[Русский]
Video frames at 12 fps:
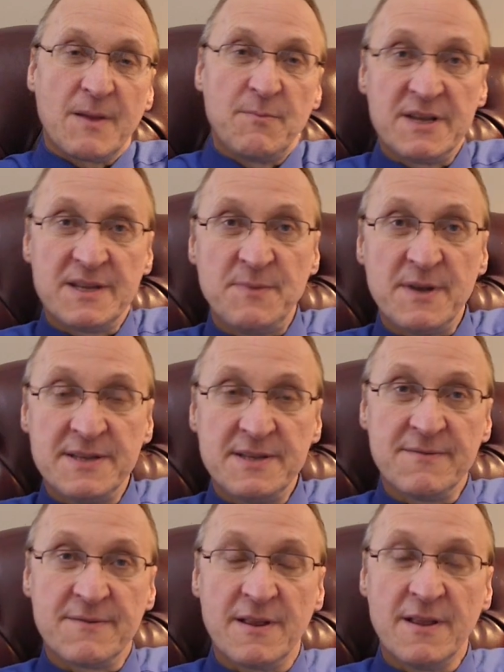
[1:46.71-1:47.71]

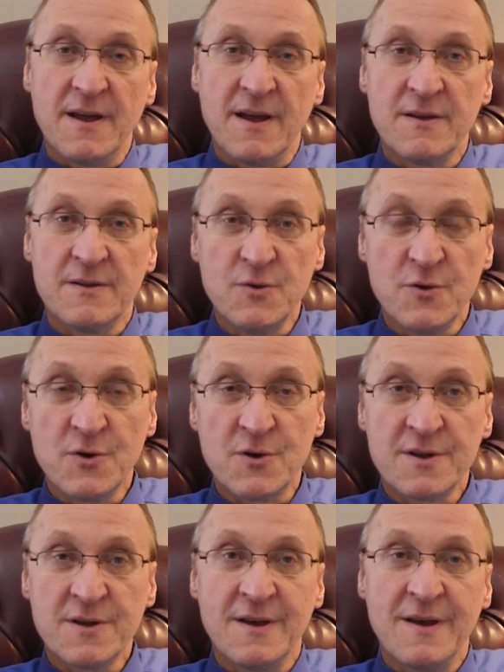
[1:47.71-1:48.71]
перспектива для
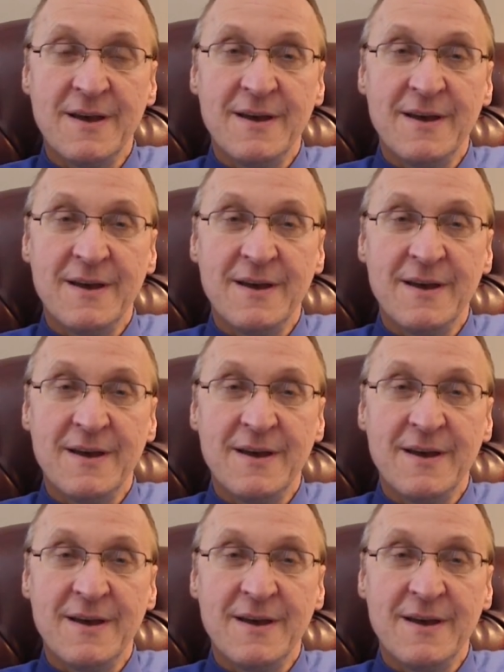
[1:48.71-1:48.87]
Нью-Йорка,